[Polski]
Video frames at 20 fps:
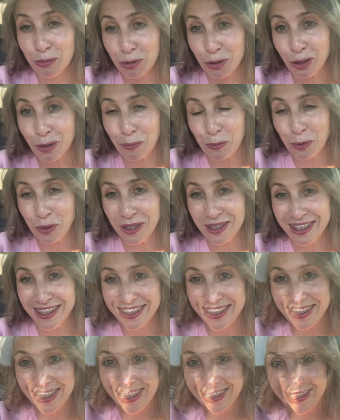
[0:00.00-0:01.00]
bo się spóźnię na
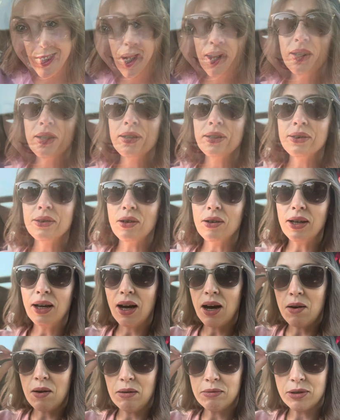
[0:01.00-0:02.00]
te tańce.
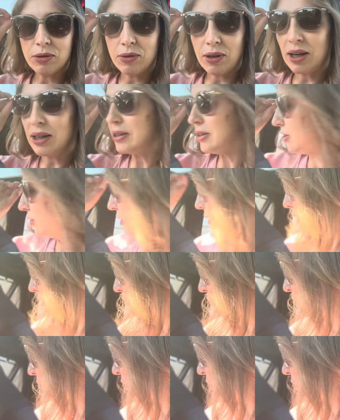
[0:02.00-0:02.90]
Dojechałam, no, słuchajcie.